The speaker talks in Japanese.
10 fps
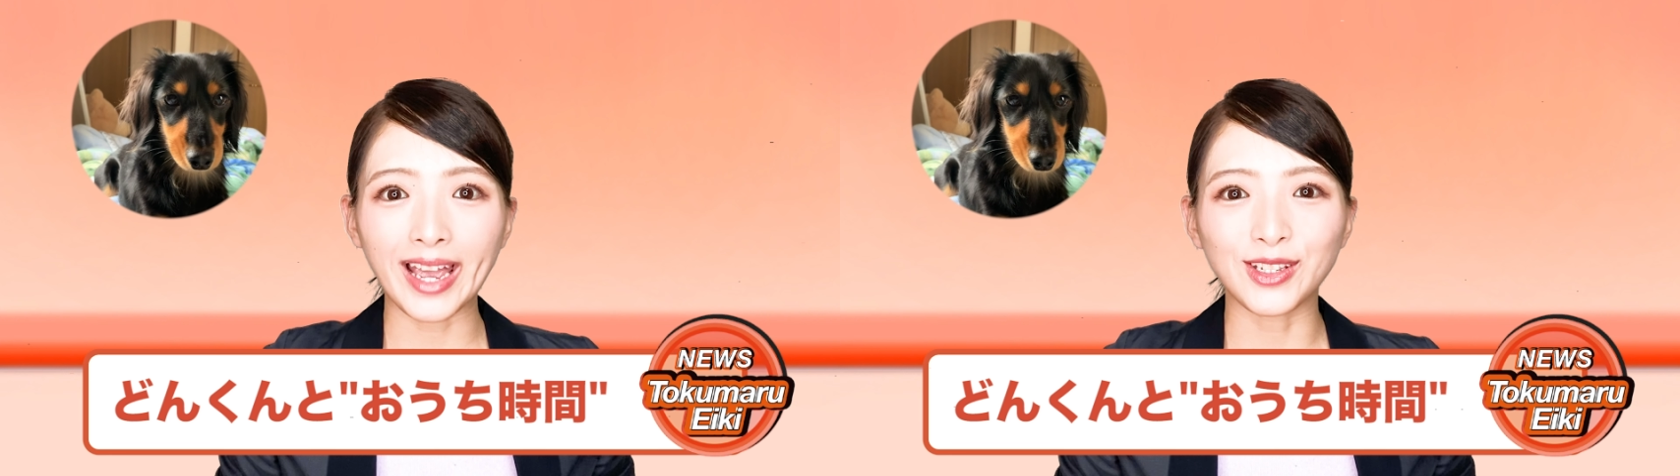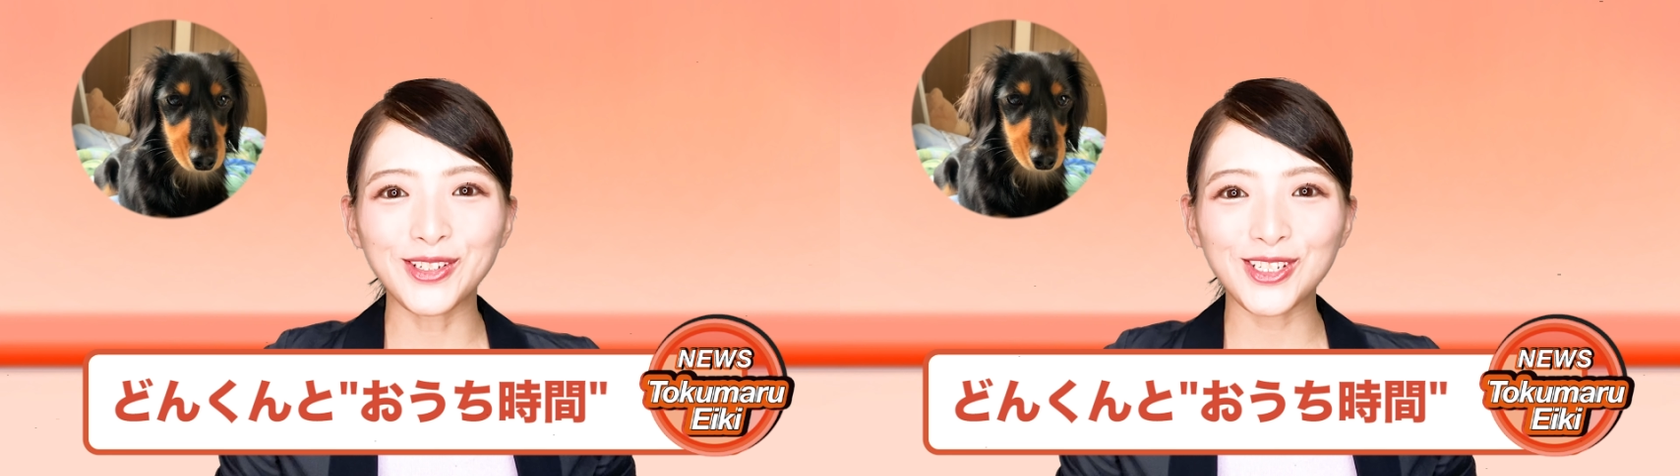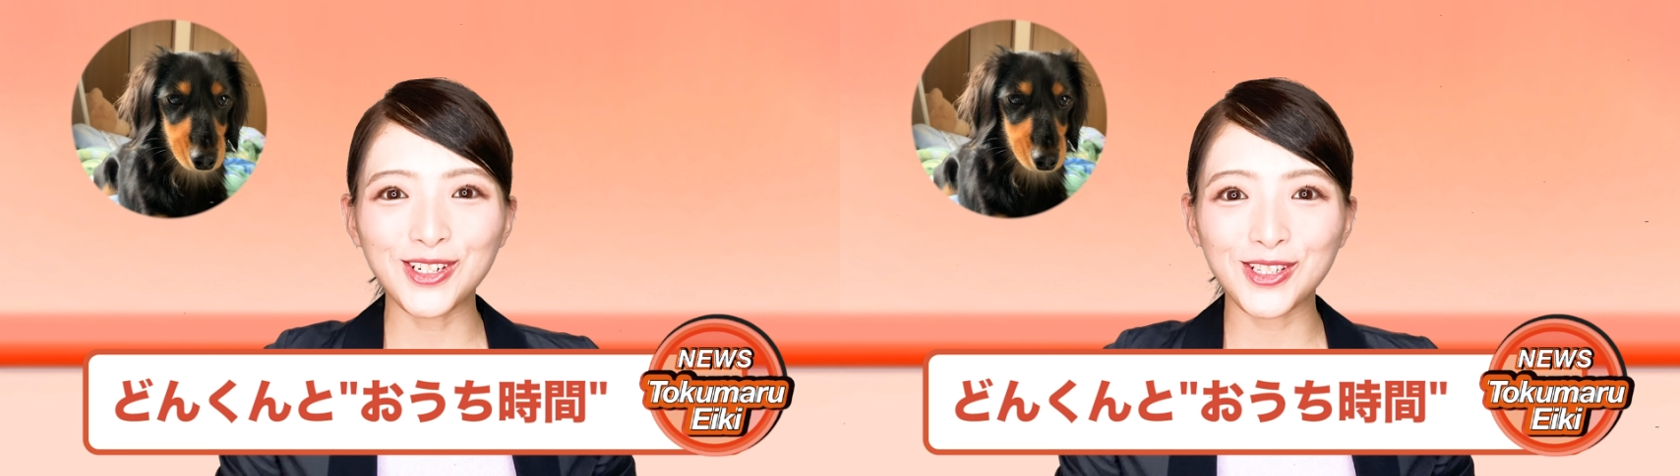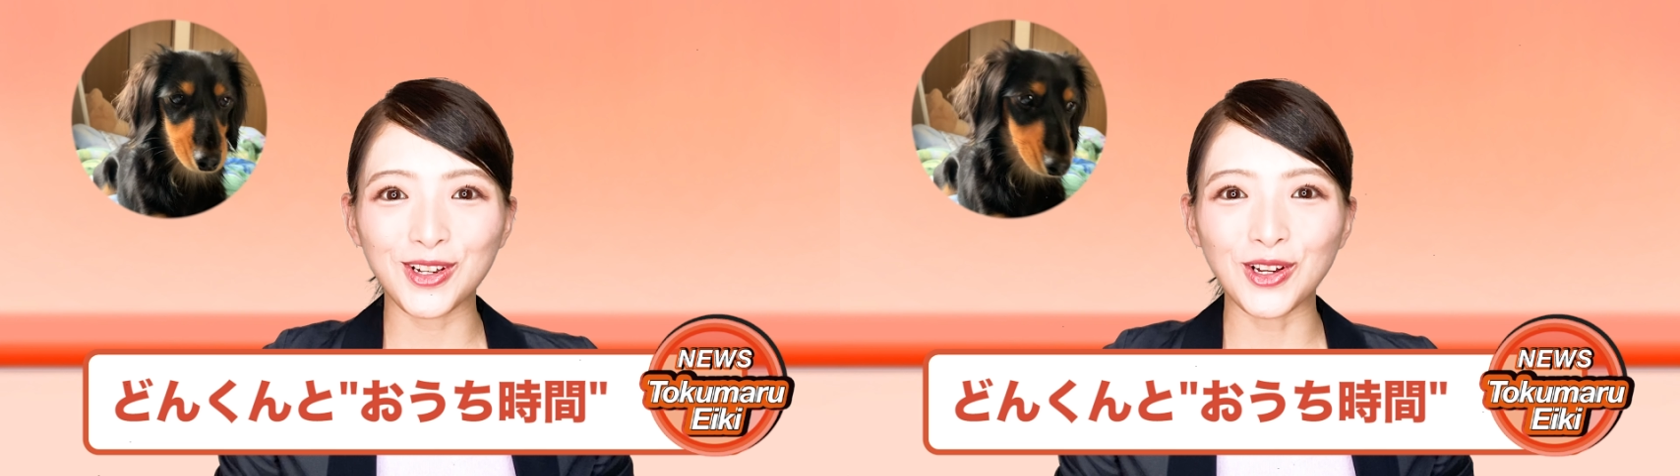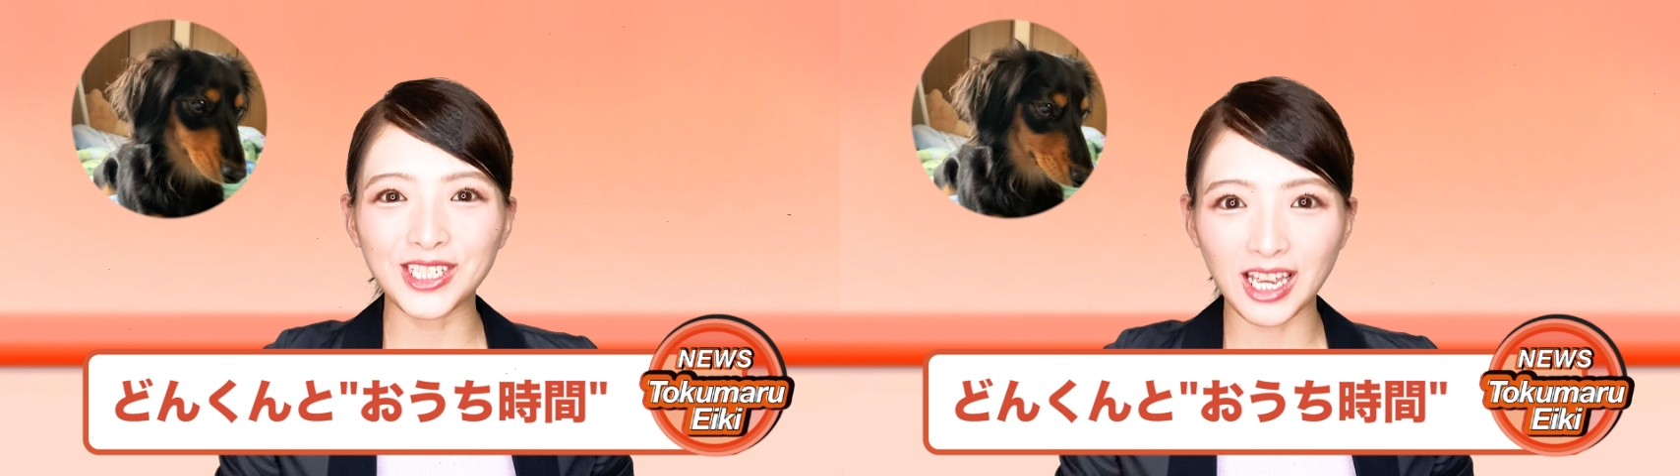楽しく
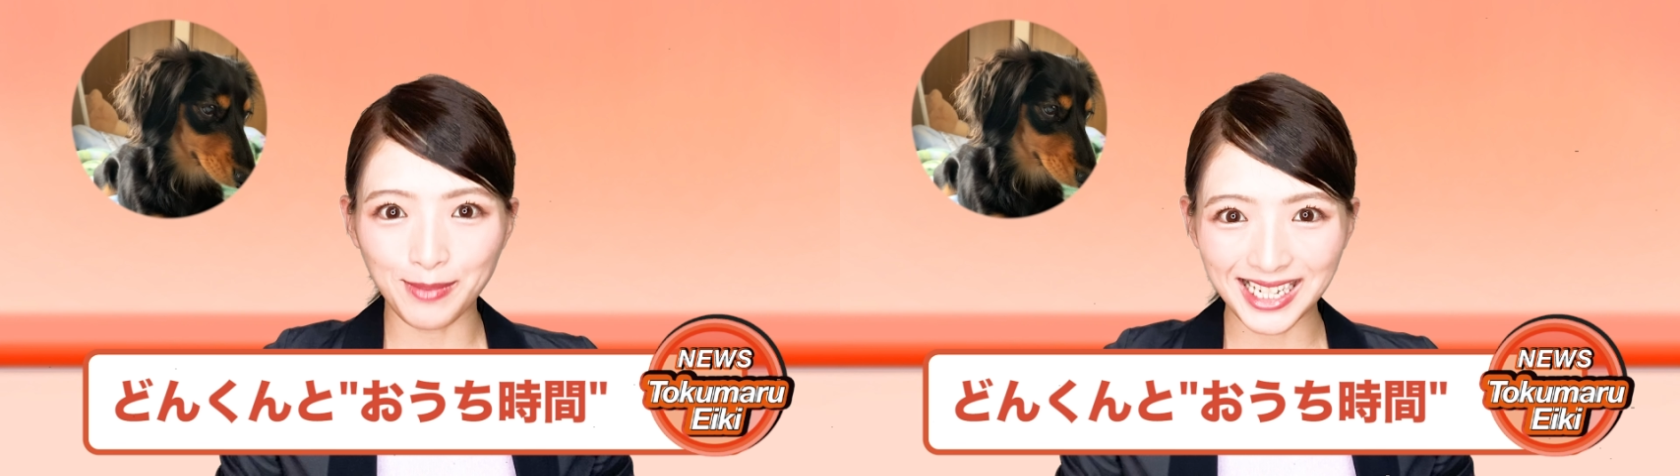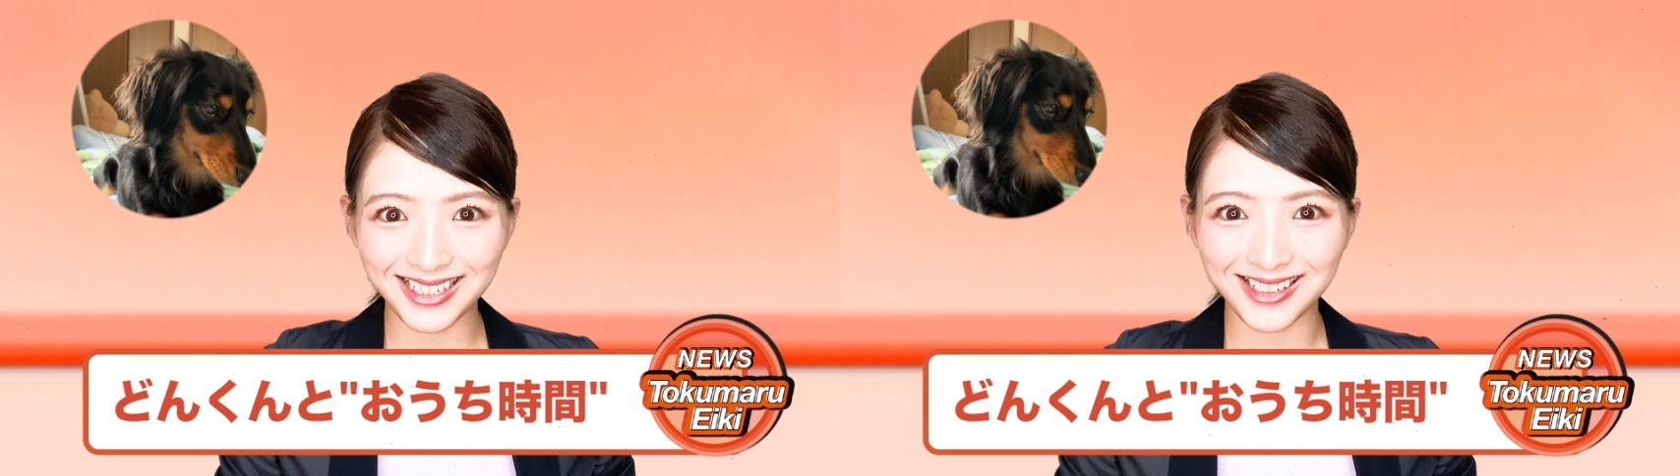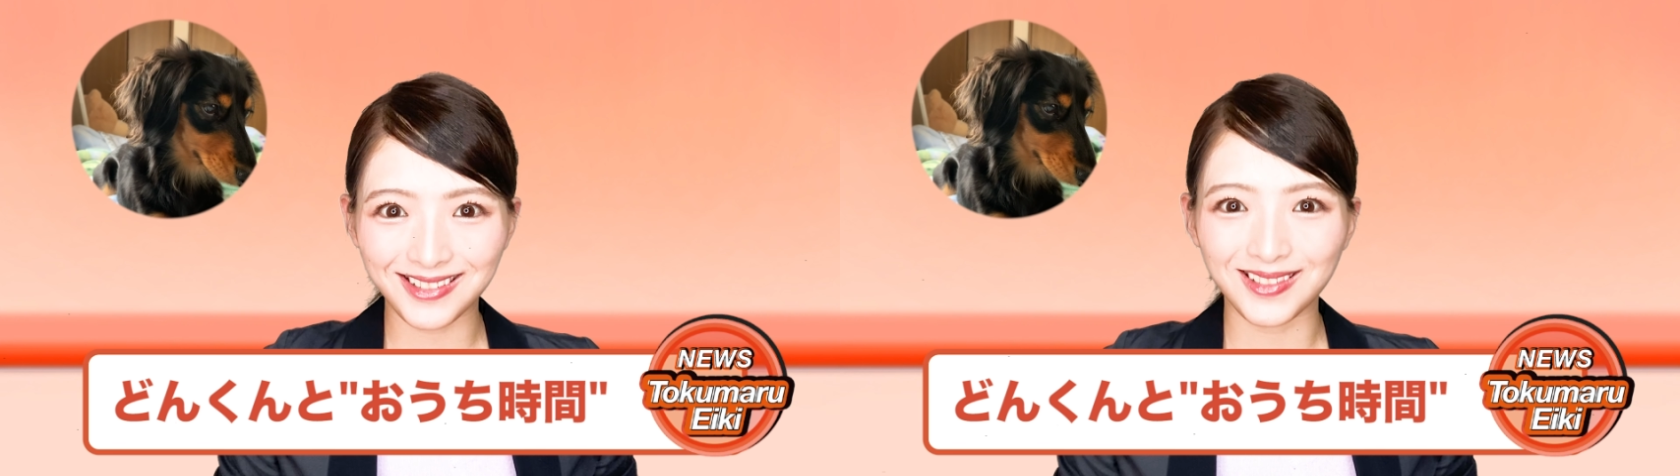過ごしています。